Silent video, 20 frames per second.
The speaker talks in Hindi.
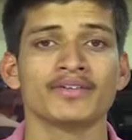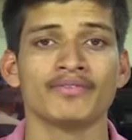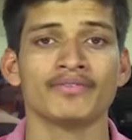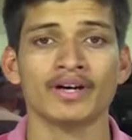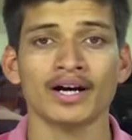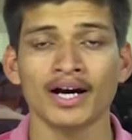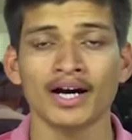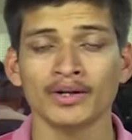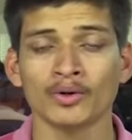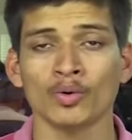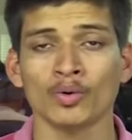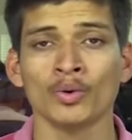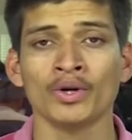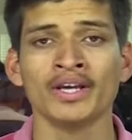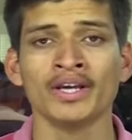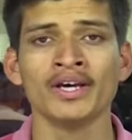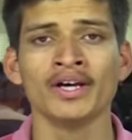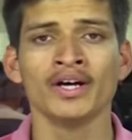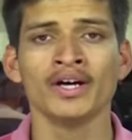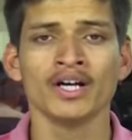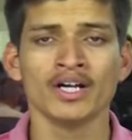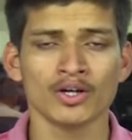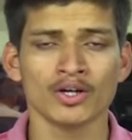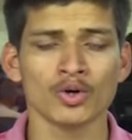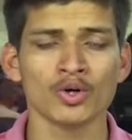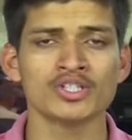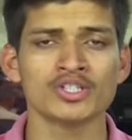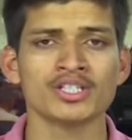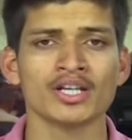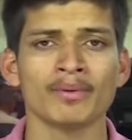हैं विराट कोहली
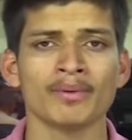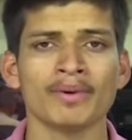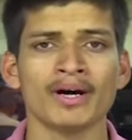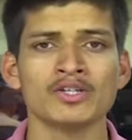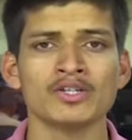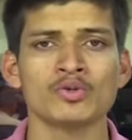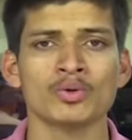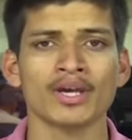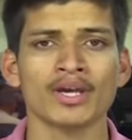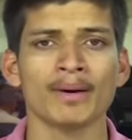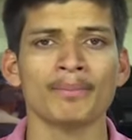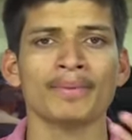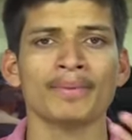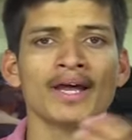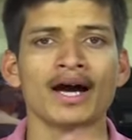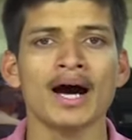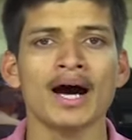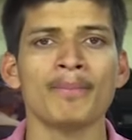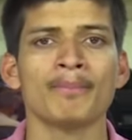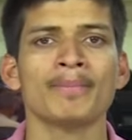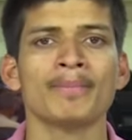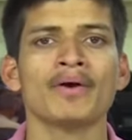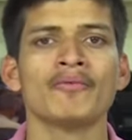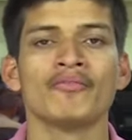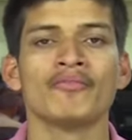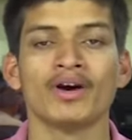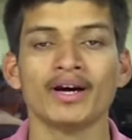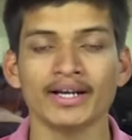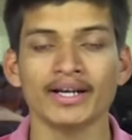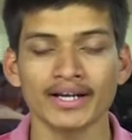रोहित शर्मा जो कि अपने आप में
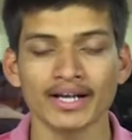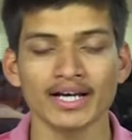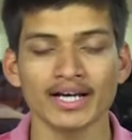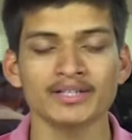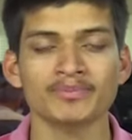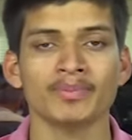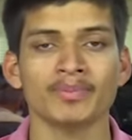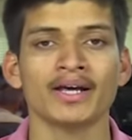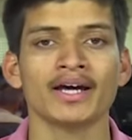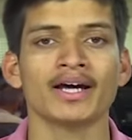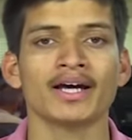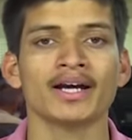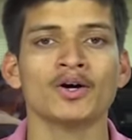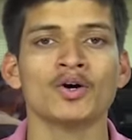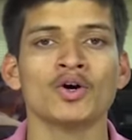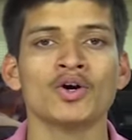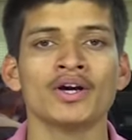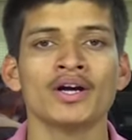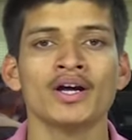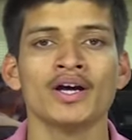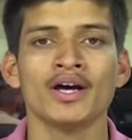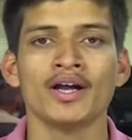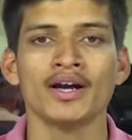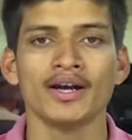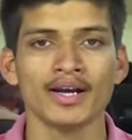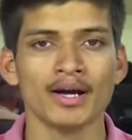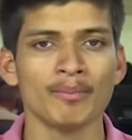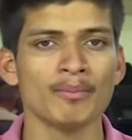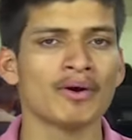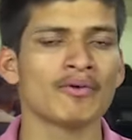वर्ल्ड क्लास प्लेयर हैं और
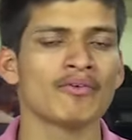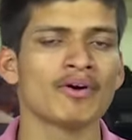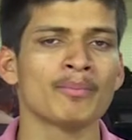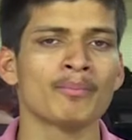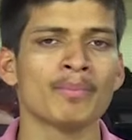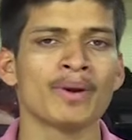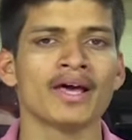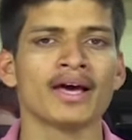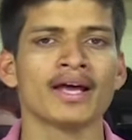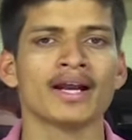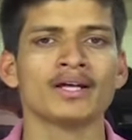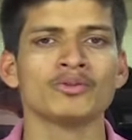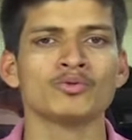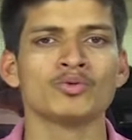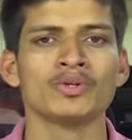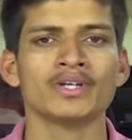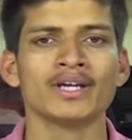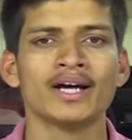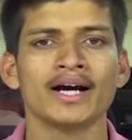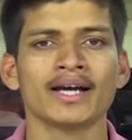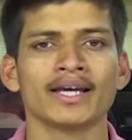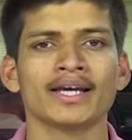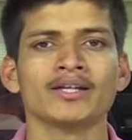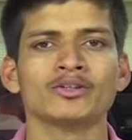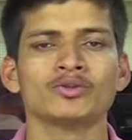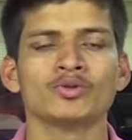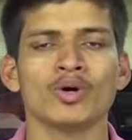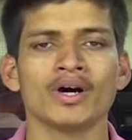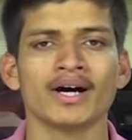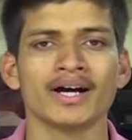नंबर वन प्लेयर हैं दुनिया के
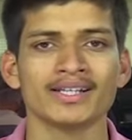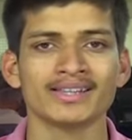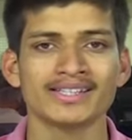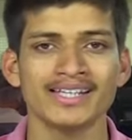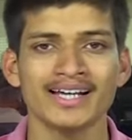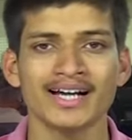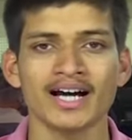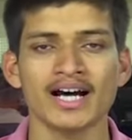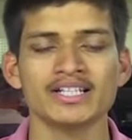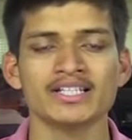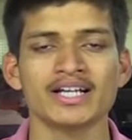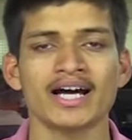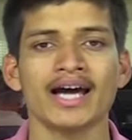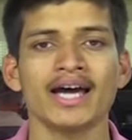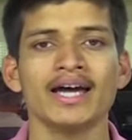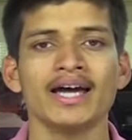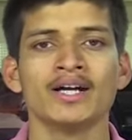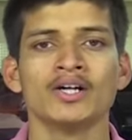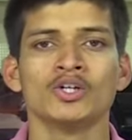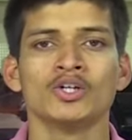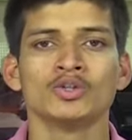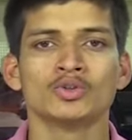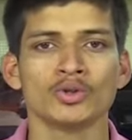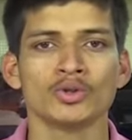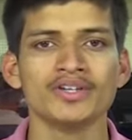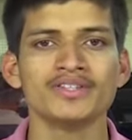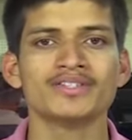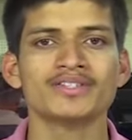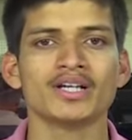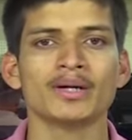तो अगर देखा जाए
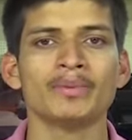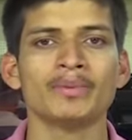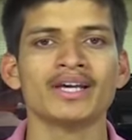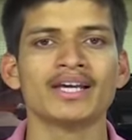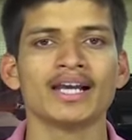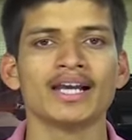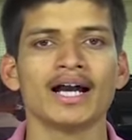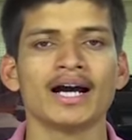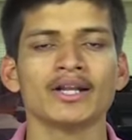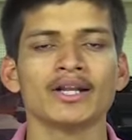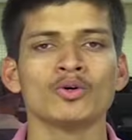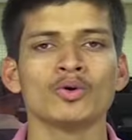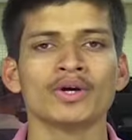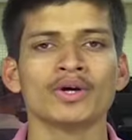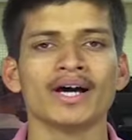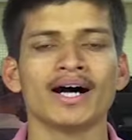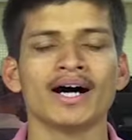तो इन सभी खिलाड़ियों के